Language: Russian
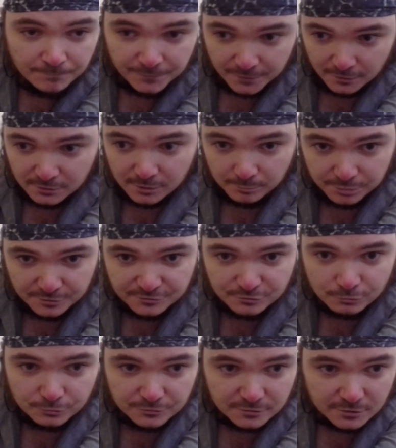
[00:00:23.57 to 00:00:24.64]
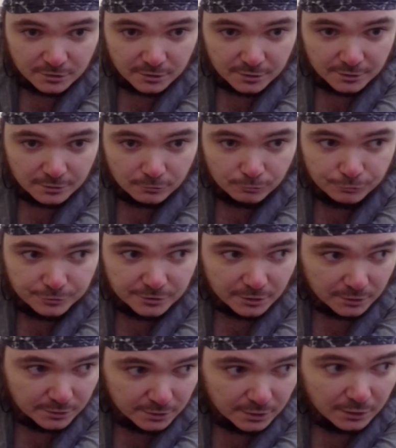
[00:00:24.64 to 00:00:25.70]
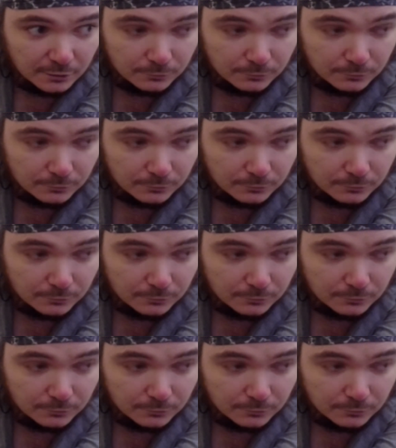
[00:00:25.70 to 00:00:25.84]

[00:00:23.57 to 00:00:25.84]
Когда происходит такая хуйня, да,